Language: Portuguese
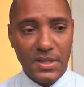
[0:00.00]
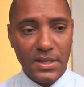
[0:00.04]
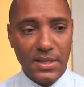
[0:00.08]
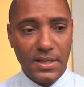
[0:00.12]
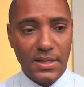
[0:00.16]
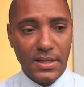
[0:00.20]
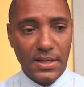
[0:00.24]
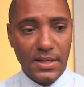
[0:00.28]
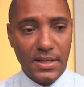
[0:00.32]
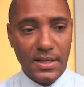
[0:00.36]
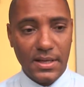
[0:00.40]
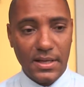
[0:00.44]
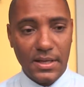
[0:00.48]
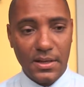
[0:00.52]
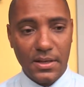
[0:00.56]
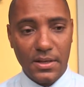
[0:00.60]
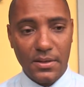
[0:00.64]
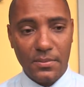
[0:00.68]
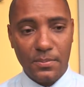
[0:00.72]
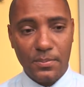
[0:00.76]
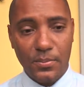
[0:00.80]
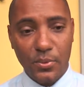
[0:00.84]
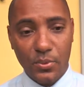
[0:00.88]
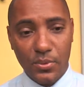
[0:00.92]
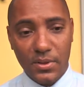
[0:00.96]

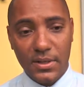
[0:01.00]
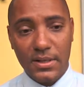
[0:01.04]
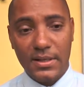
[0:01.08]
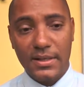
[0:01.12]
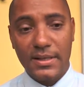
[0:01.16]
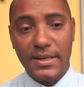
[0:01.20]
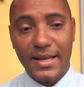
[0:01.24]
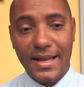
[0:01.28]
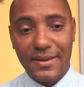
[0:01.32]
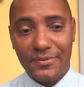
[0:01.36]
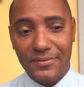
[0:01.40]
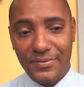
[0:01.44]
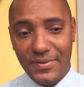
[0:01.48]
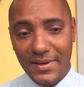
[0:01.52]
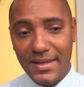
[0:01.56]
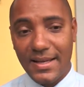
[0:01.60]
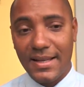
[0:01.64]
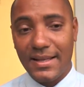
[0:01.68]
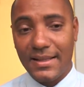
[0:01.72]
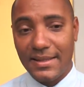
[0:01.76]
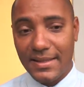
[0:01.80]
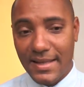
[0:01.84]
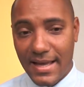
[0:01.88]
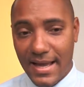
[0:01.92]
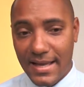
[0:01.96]
eh, porque a
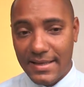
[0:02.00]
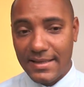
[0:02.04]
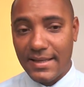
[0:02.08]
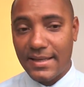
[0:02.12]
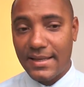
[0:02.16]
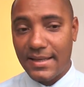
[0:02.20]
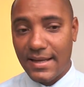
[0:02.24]
finalidade,